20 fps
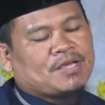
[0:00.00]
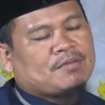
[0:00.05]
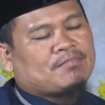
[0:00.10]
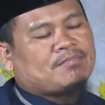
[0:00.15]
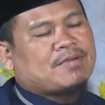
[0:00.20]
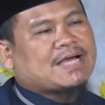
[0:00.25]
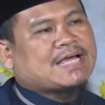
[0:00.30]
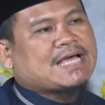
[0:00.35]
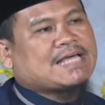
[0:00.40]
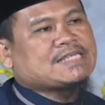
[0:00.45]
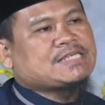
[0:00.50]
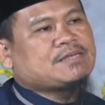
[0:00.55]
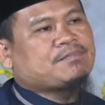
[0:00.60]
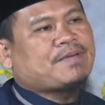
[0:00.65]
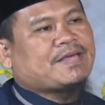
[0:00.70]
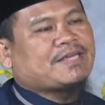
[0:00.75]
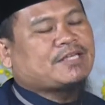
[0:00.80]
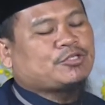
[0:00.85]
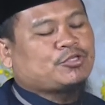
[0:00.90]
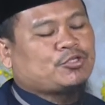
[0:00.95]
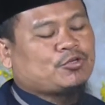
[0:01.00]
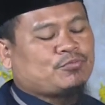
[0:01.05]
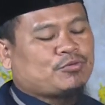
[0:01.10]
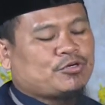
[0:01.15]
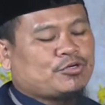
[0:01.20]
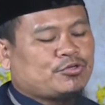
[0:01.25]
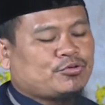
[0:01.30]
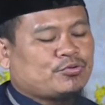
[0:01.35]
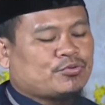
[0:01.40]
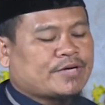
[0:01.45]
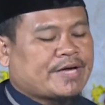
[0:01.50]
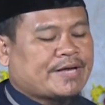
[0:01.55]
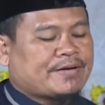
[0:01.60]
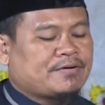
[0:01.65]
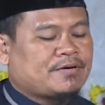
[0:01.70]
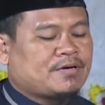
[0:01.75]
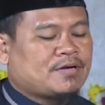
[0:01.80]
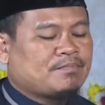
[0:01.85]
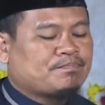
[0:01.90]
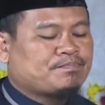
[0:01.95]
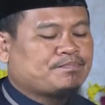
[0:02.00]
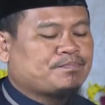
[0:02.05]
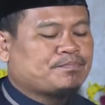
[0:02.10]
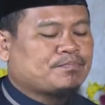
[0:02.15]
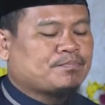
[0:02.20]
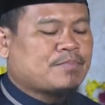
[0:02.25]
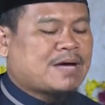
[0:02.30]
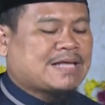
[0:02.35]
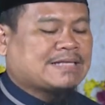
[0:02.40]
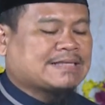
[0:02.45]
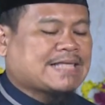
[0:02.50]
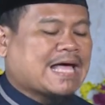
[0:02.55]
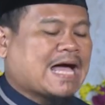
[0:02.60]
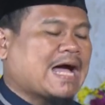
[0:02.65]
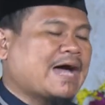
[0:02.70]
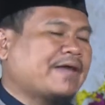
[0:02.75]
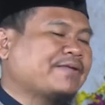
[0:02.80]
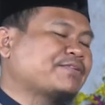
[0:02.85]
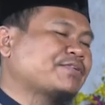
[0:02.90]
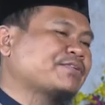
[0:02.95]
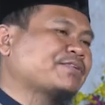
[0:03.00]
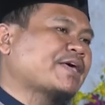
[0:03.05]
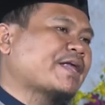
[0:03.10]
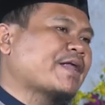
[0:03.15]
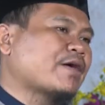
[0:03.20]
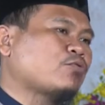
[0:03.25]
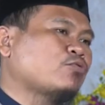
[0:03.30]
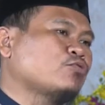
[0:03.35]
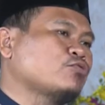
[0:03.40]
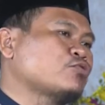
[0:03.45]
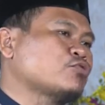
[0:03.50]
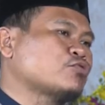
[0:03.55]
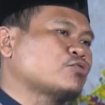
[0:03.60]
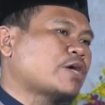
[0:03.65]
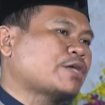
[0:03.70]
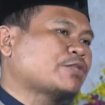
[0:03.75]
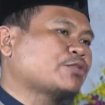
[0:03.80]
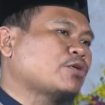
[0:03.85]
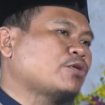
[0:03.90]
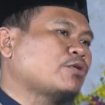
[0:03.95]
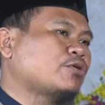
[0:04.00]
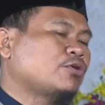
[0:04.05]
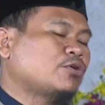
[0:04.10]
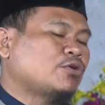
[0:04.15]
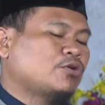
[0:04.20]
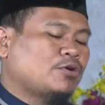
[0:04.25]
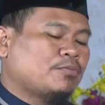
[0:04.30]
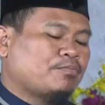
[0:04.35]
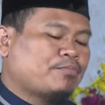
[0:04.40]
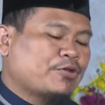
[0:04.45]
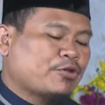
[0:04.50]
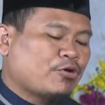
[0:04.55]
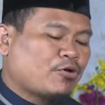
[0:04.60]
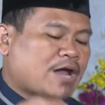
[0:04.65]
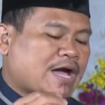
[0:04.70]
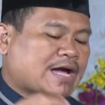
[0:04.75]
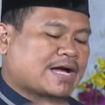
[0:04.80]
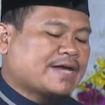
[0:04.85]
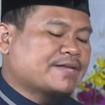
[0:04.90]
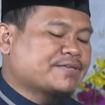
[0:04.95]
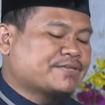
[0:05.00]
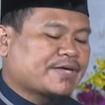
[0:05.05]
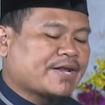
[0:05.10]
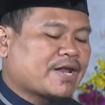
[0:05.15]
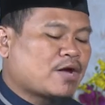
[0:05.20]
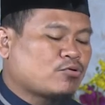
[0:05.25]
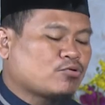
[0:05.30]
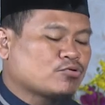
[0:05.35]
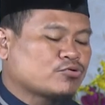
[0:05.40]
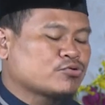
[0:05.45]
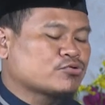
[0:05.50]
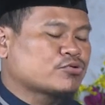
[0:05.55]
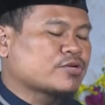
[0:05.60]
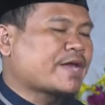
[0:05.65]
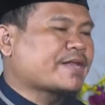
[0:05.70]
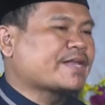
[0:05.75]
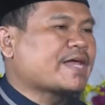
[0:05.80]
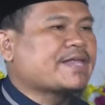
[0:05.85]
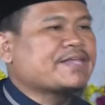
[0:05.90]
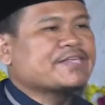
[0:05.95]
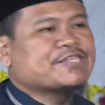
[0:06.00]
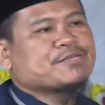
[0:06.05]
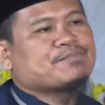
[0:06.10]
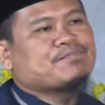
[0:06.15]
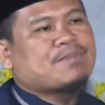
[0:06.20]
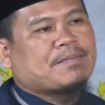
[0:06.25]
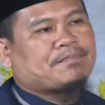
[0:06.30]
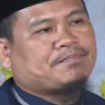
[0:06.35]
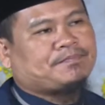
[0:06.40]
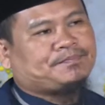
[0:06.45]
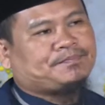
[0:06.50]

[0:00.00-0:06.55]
maka sifat itu menunjukkan bantahan secara khusus atau penolakan secara khusus karena ada sebab.